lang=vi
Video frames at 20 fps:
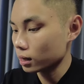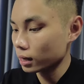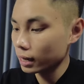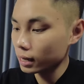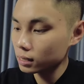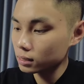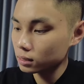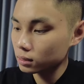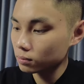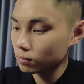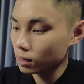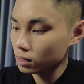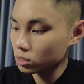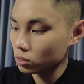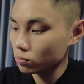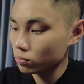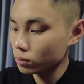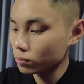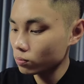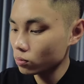lens
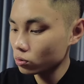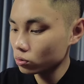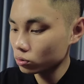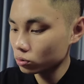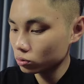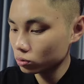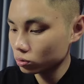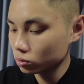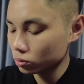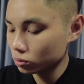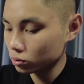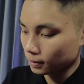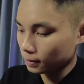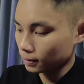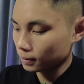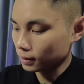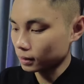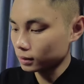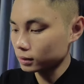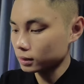361
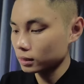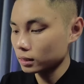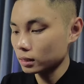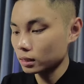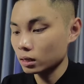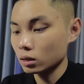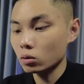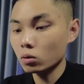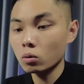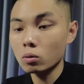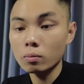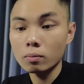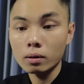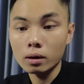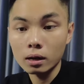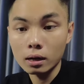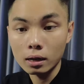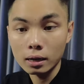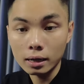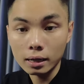đây chính là cái cụ
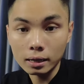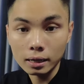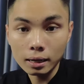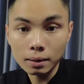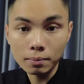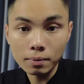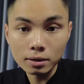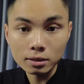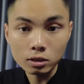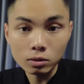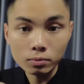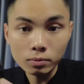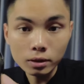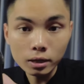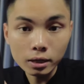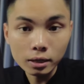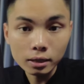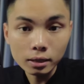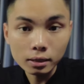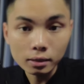mà lens cam
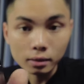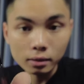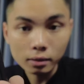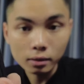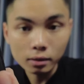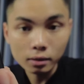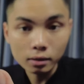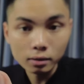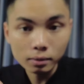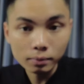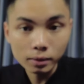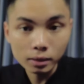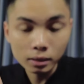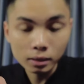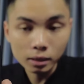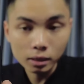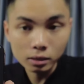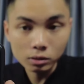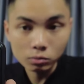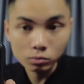360 đó nhưng mà
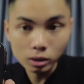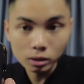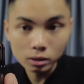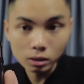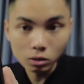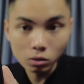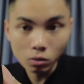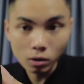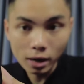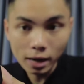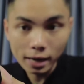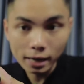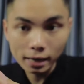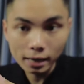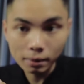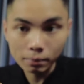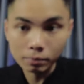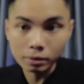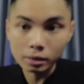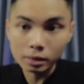nhìn thấy chúng ta sẽ có
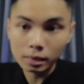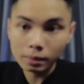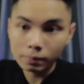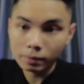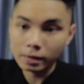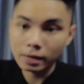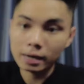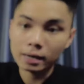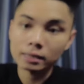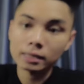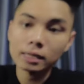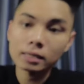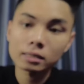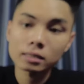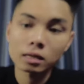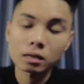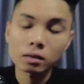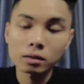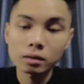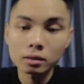hai cảm biến camera tách
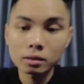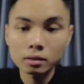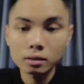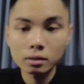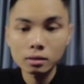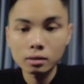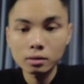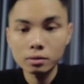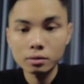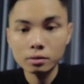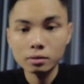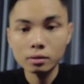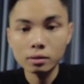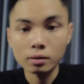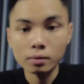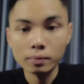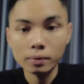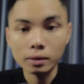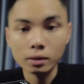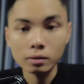giờ
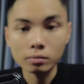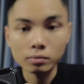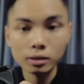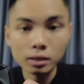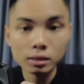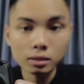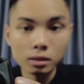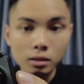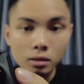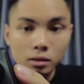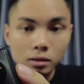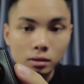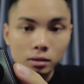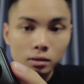đó, không tách giờ